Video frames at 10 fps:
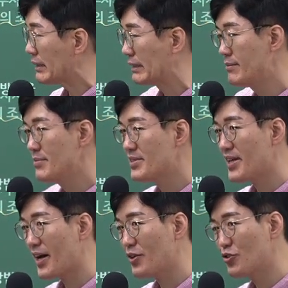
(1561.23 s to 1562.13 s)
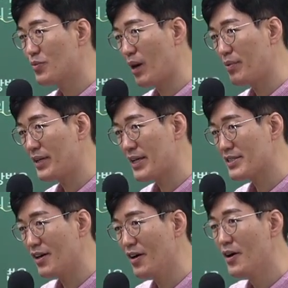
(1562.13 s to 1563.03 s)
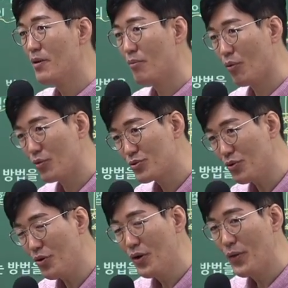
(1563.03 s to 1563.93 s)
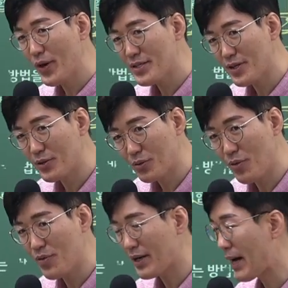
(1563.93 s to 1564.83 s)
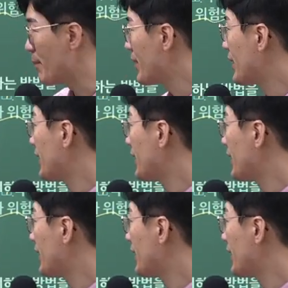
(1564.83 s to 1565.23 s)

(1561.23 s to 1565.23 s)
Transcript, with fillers: 금사유 법인에서 보조, 회전, 통감